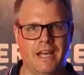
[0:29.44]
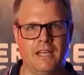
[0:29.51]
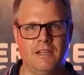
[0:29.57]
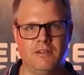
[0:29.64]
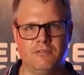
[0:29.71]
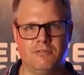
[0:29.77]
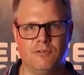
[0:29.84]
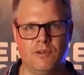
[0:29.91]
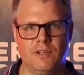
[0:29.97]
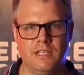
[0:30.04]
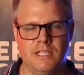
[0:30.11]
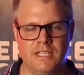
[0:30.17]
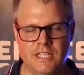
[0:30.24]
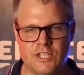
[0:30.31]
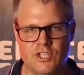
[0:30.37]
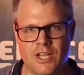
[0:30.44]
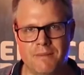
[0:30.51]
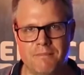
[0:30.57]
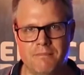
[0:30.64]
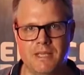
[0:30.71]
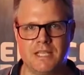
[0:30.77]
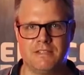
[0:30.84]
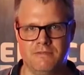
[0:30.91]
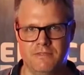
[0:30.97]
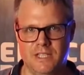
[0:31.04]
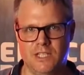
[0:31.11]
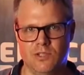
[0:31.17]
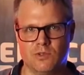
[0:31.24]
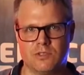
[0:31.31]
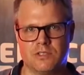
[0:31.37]
DJ Vincent aus Frankfurt.
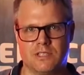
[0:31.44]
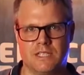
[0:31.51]
Peace.